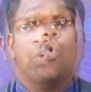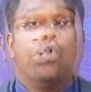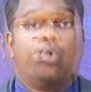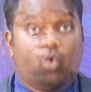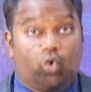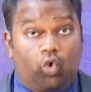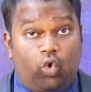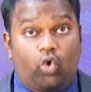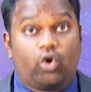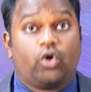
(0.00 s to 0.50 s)

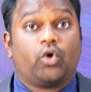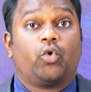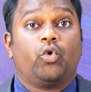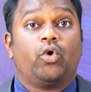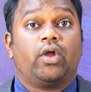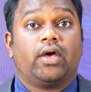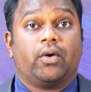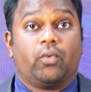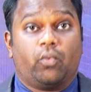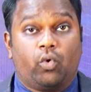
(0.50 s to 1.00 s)
உங்களோடு
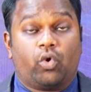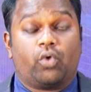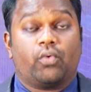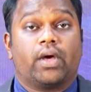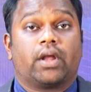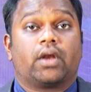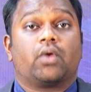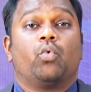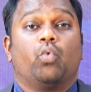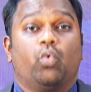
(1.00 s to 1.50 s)
கூட
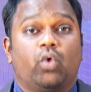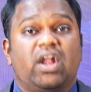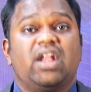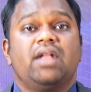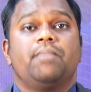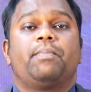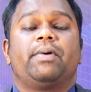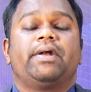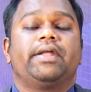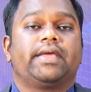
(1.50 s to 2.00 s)
ஒருவர்
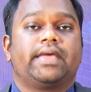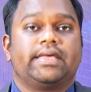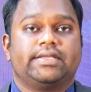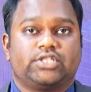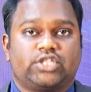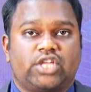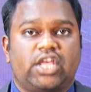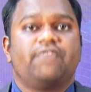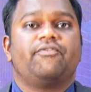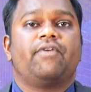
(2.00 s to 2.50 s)
உடன்படிக்கை
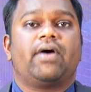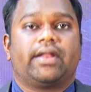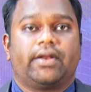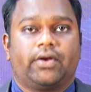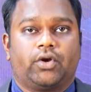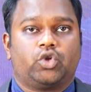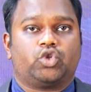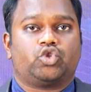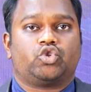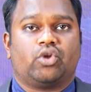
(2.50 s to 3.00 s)
செய்வார்
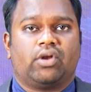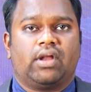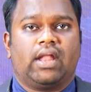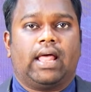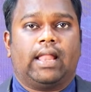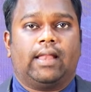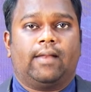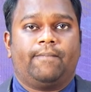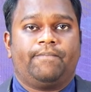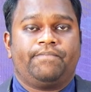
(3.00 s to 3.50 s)
என்று
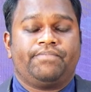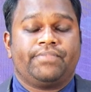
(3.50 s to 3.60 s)
சொன்னால்